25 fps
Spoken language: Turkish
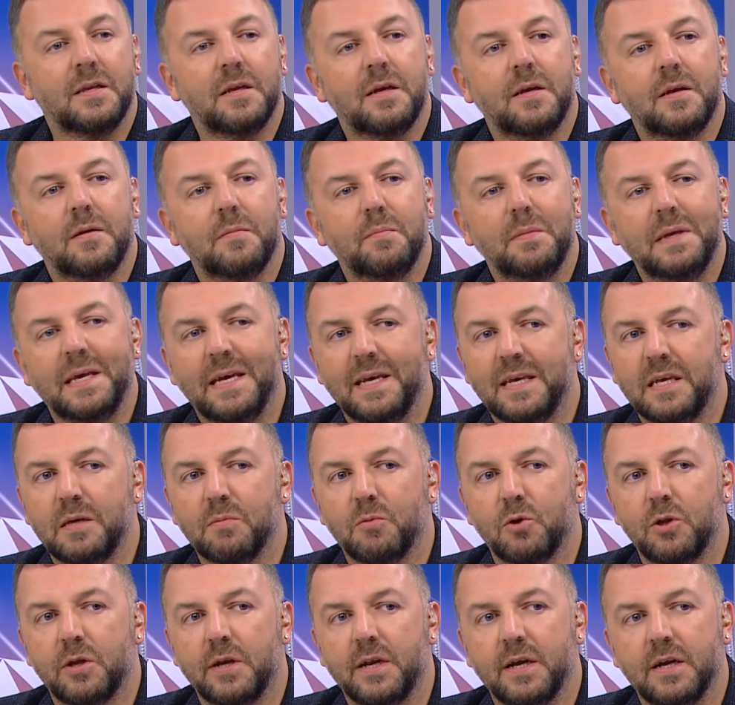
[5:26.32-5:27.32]
de bir
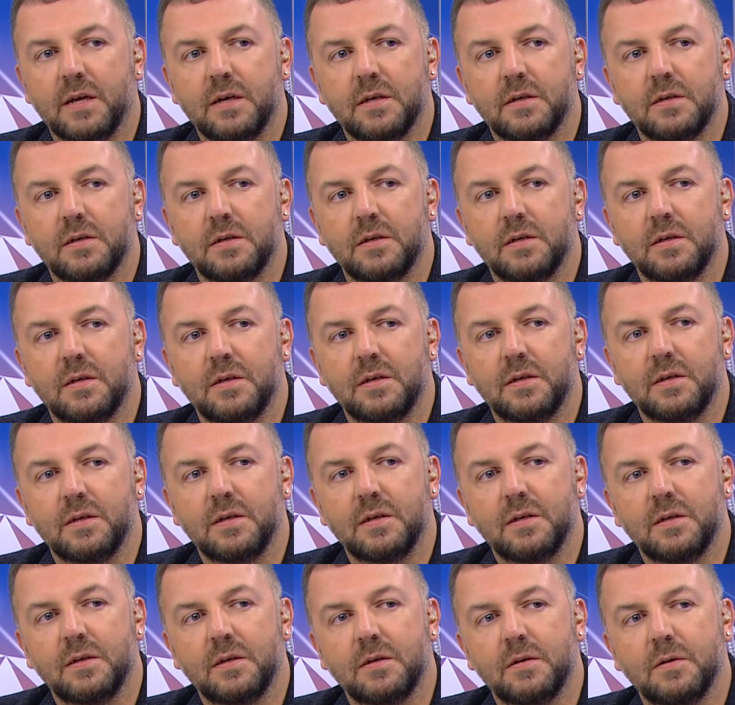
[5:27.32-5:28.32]
hekim olarak
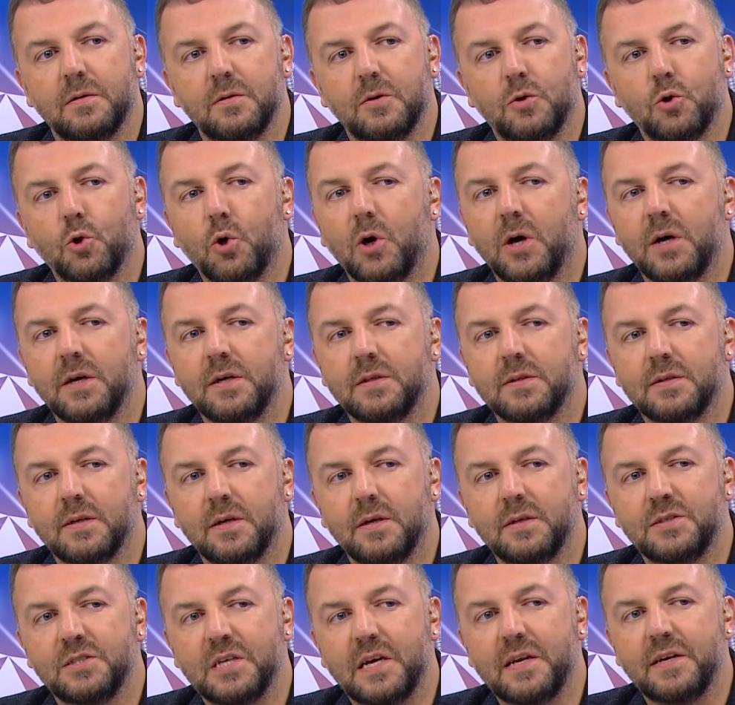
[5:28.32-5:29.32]
e,
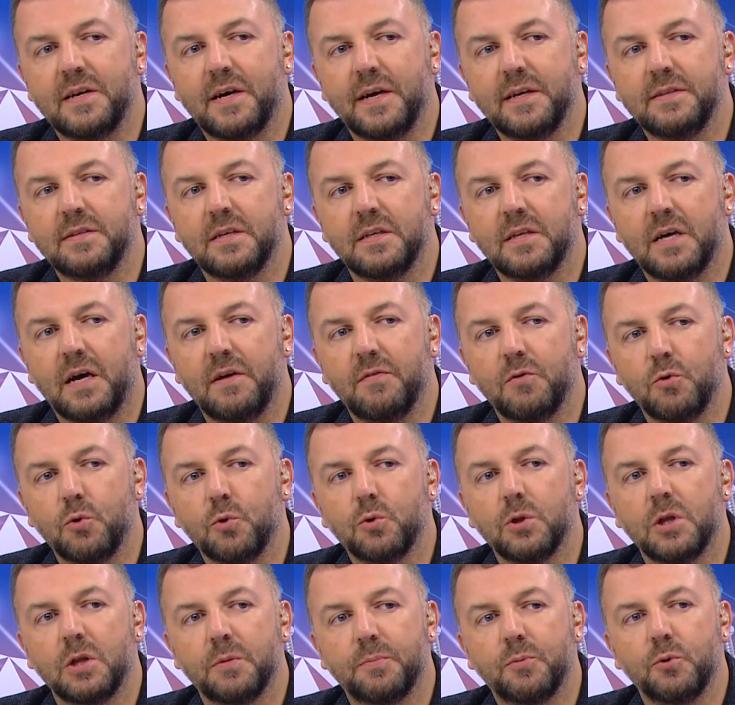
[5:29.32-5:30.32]
KOAH'ta cerrahi tedavi
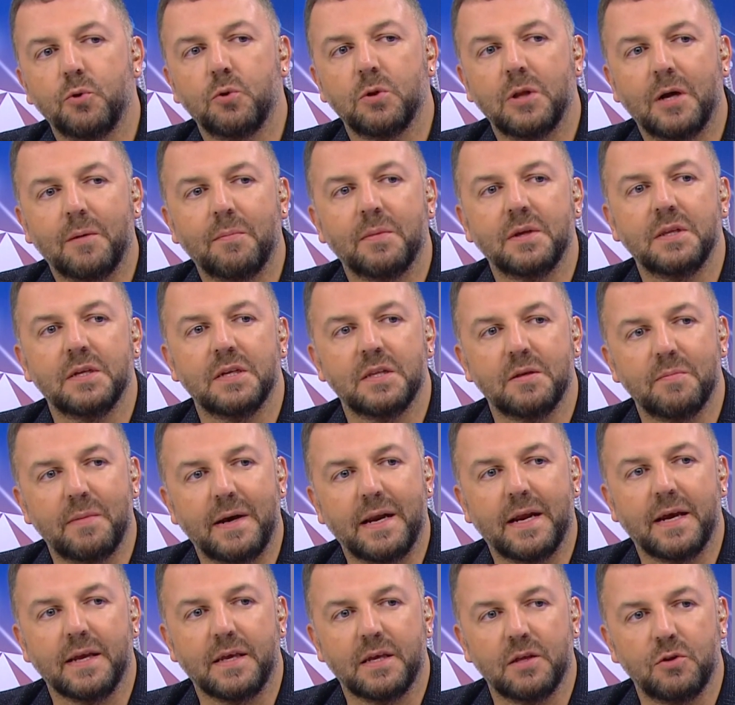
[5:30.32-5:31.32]
uygulanıp uygulanmadığını
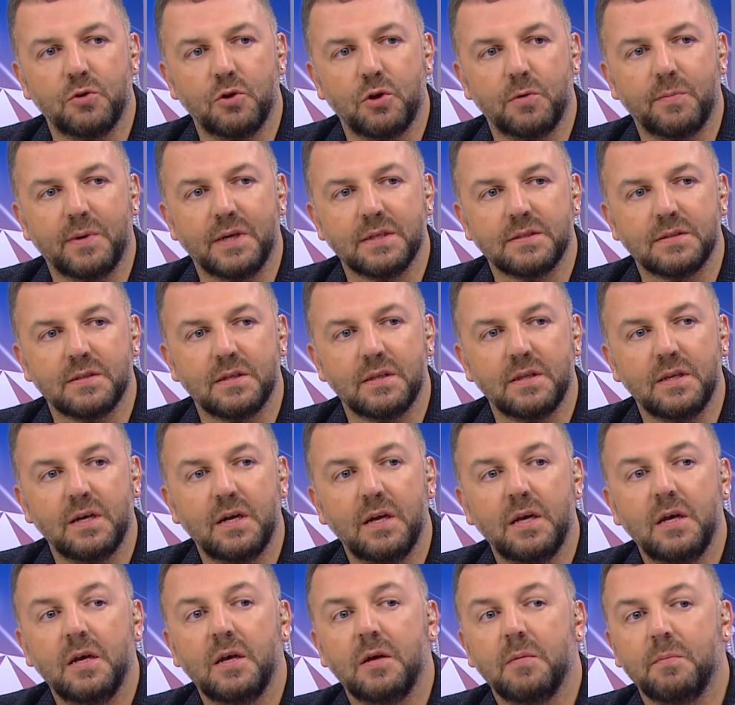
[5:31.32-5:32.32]
merak ediyorum aslında.